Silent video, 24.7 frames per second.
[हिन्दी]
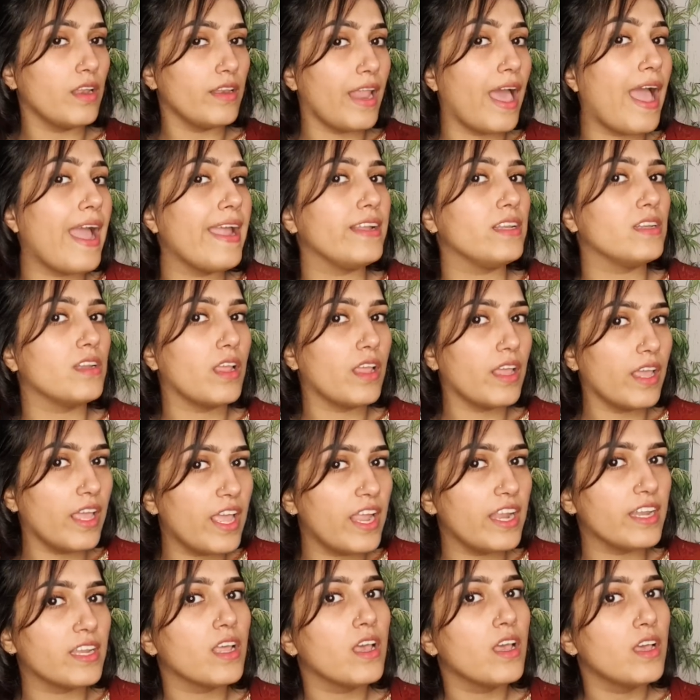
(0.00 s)
नाइन
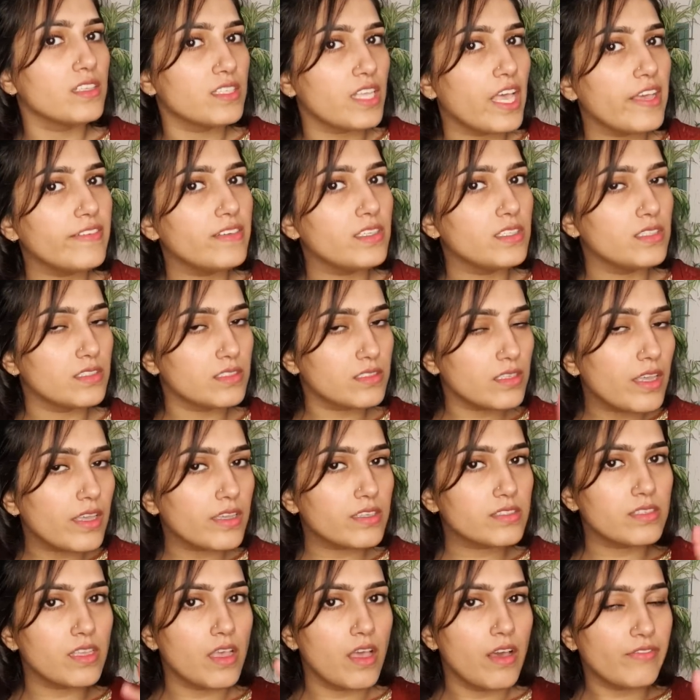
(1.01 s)
एट सेवन सिक्स
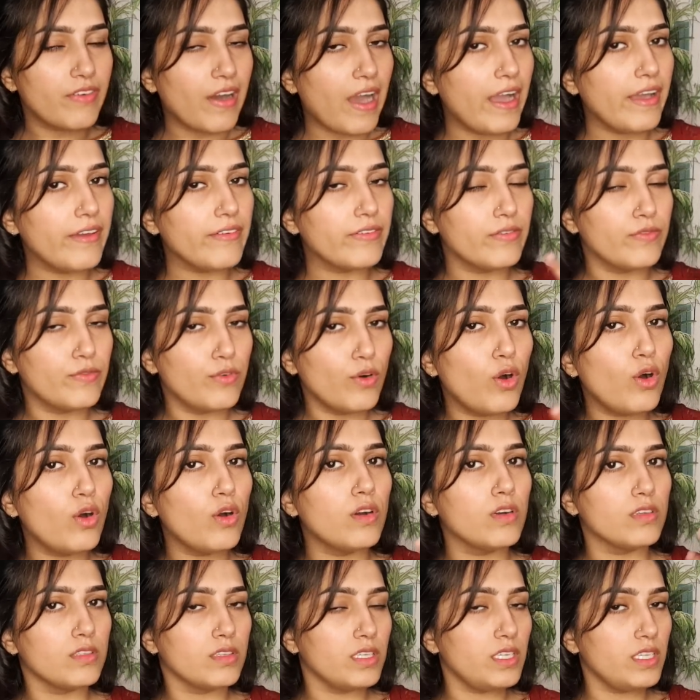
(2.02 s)
फाइव फोर
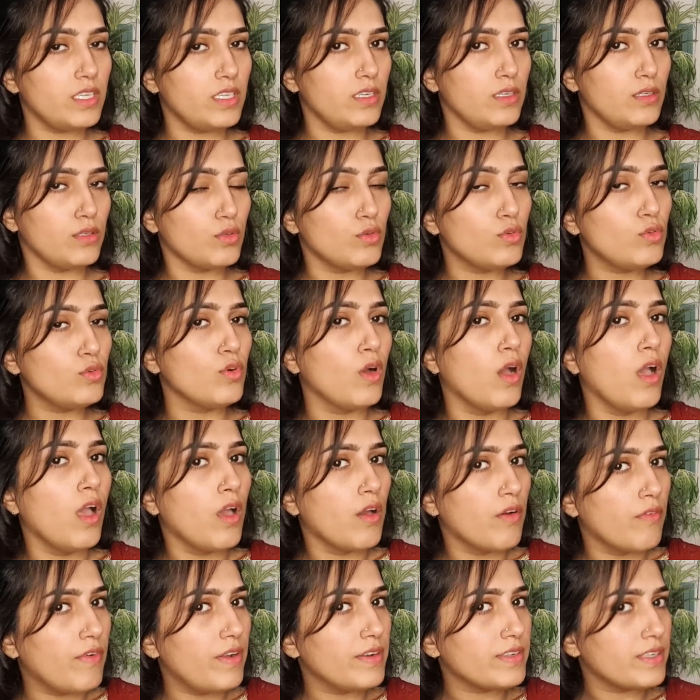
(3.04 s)
थ्री टू
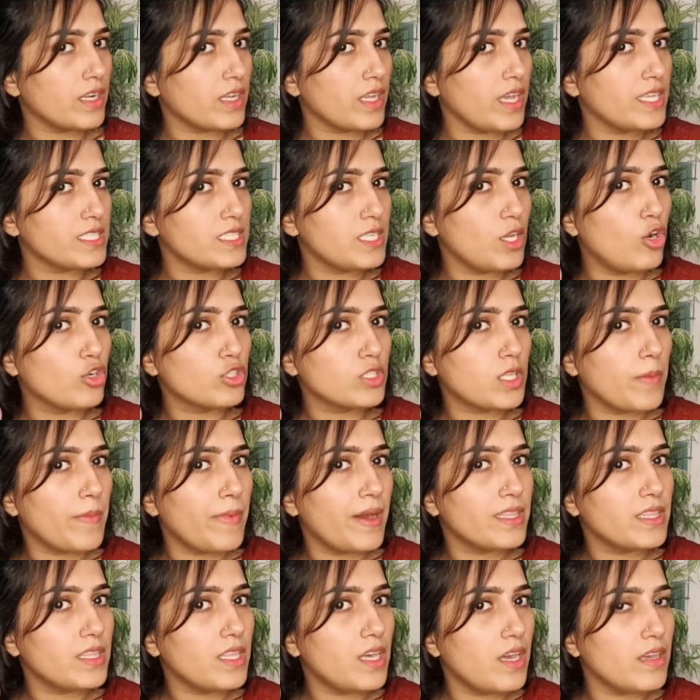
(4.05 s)
वन करके ऐसे और उसके बाद
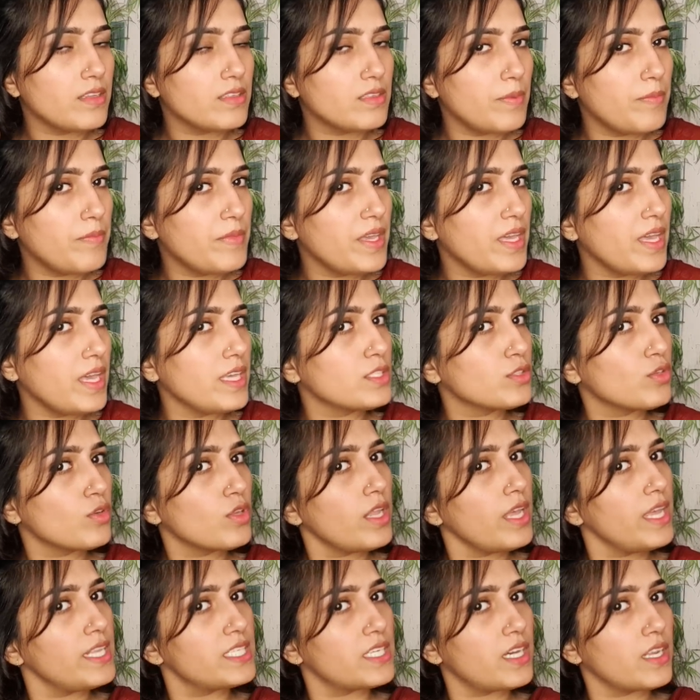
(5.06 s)
ना जब मैं इसको ना
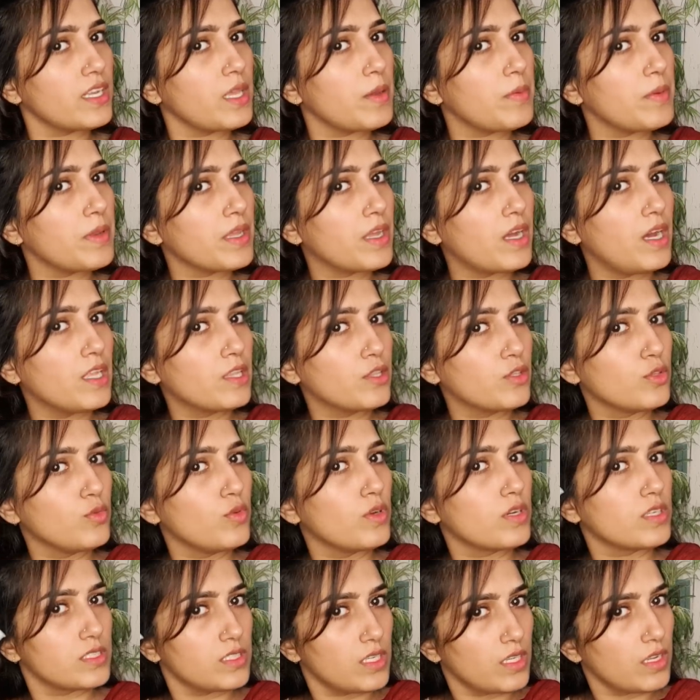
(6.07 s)
ऐसे करके भी निकालती हूँ
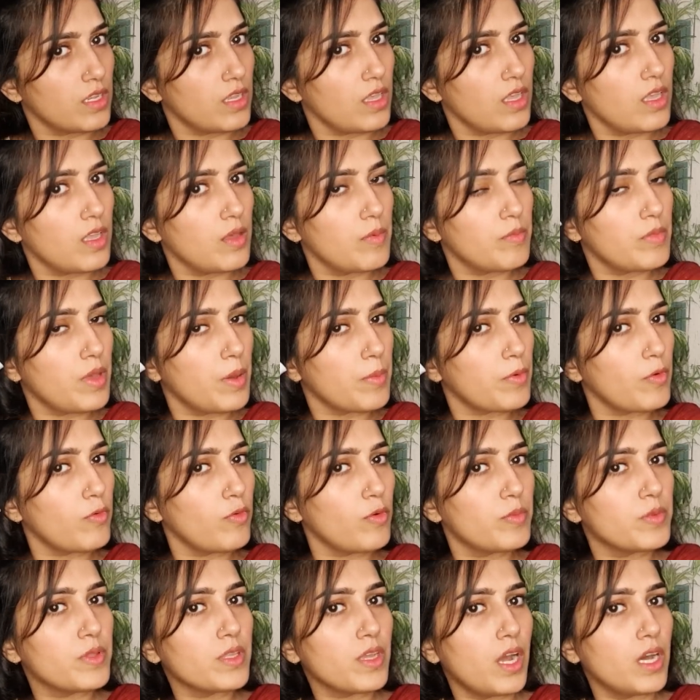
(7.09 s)
अक्सर मैं आपको वो भी
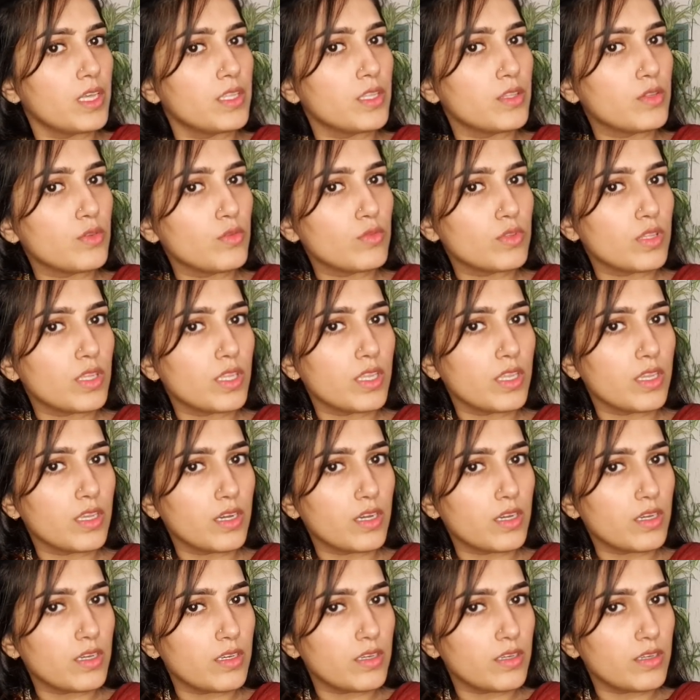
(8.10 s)
दिखा देती हूँ तरीका
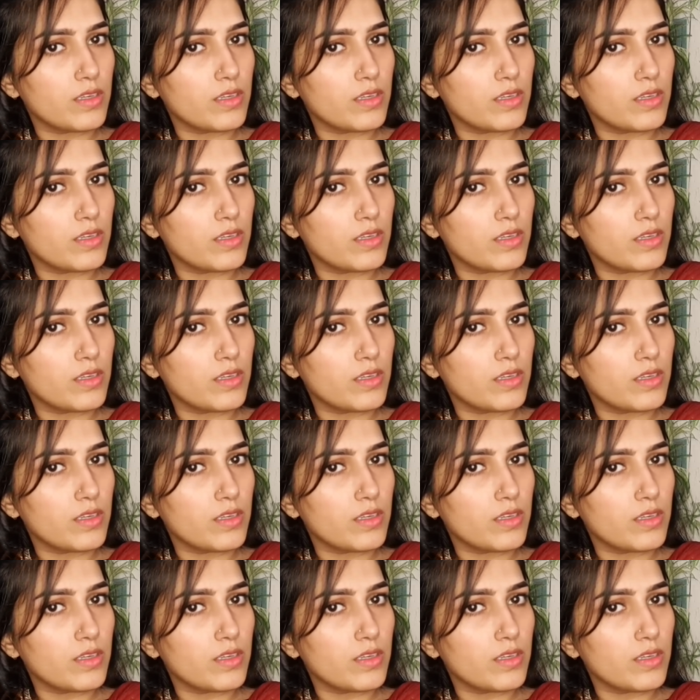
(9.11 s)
